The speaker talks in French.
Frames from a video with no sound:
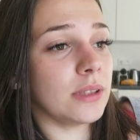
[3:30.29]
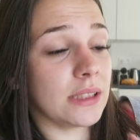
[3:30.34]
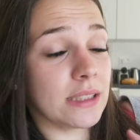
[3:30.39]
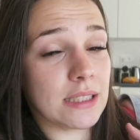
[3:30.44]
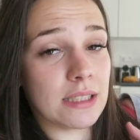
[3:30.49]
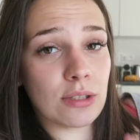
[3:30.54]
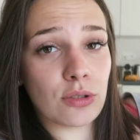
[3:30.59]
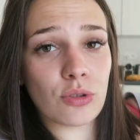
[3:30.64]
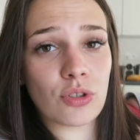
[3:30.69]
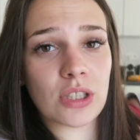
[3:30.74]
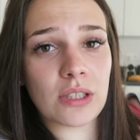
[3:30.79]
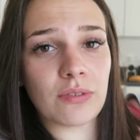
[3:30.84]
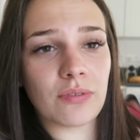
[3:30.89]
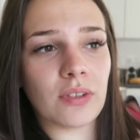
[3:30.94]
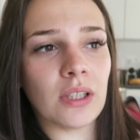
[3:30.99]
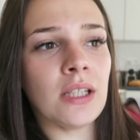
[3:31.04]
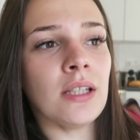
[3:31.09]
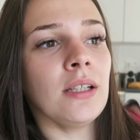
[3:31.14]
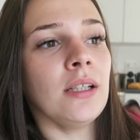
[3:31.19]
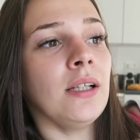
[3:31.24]
Et c'est ce que j'ai
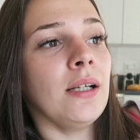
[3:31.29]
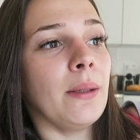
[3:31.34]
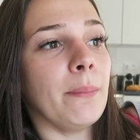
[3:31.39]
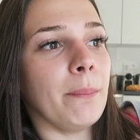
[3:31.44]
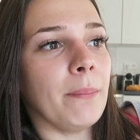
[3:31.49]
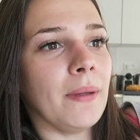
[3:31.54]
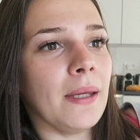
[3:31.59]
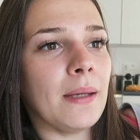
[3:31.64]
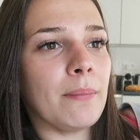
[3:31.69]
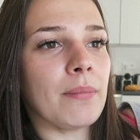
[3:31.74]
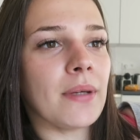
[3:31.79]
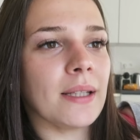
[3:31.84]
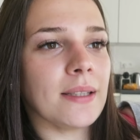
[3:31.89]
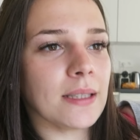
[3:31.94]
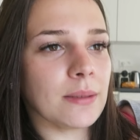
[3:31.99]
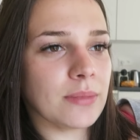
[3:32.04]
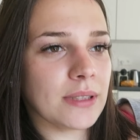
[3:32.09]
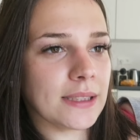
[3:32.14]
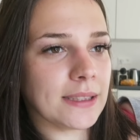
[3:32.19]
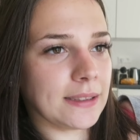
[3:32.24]
fait, mais
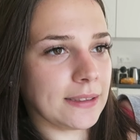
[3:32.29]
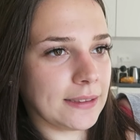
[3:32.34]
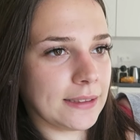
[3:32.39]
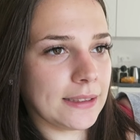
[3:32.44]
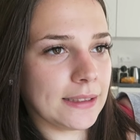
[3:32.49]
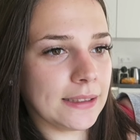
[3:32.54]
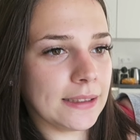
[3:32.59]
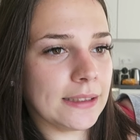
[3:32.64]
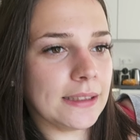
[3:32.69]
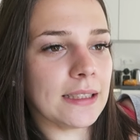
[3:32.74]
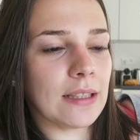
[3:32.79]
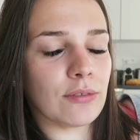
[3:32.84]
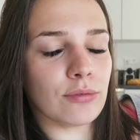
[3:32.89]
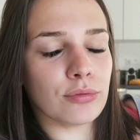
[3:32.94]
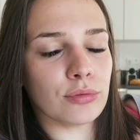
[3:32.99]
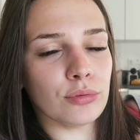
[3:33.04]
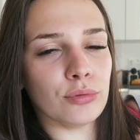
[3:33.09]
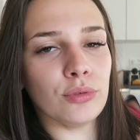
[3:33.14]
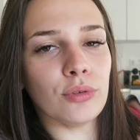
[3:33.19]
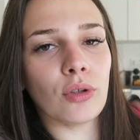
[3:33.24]
Madame Cindy a
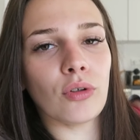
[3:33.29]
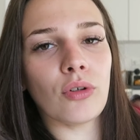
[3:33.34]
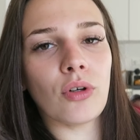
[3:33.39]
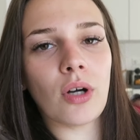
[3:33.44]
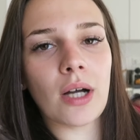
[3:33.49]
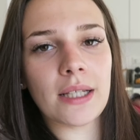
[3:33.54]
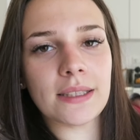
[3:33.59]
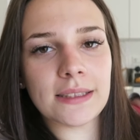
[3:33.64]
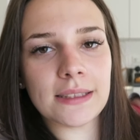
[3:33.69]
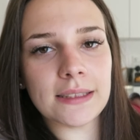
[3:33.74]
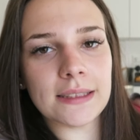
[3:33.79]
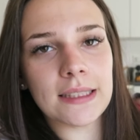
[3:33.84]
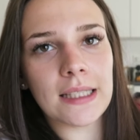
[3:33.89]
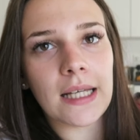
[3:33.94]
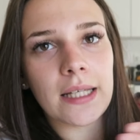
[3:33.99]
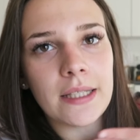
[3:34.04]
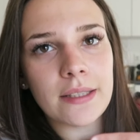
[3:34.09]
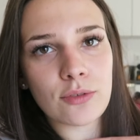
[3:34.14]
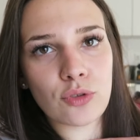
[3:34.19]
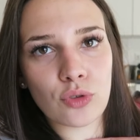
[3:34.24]
voulu encore attiser
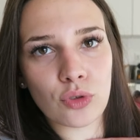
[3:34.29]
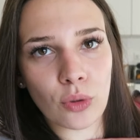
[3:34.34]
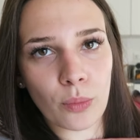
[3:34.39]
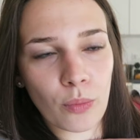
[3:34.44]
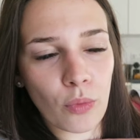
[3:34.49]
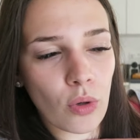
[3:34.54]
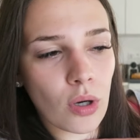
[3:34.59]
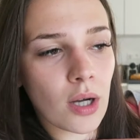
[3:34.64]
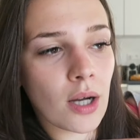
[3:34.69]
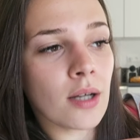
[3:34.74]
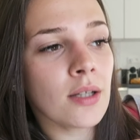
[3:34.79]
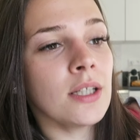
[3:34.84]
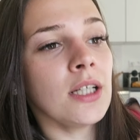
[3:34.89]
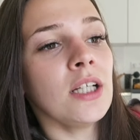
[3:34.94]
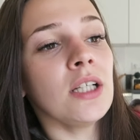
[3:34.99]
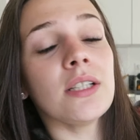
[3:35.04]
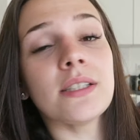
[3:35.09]
la haine sur moi.